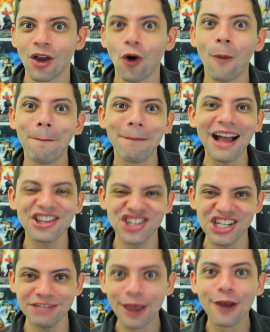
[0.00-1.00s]
O
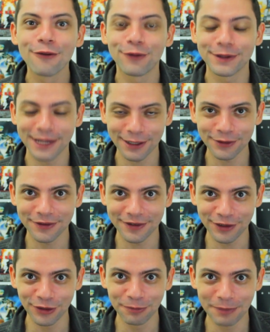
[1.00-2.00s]
Padim foi
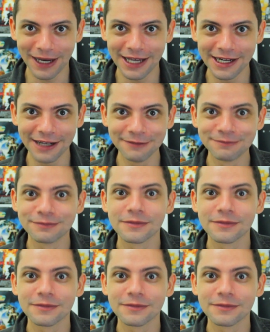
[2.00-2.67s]
traduzido para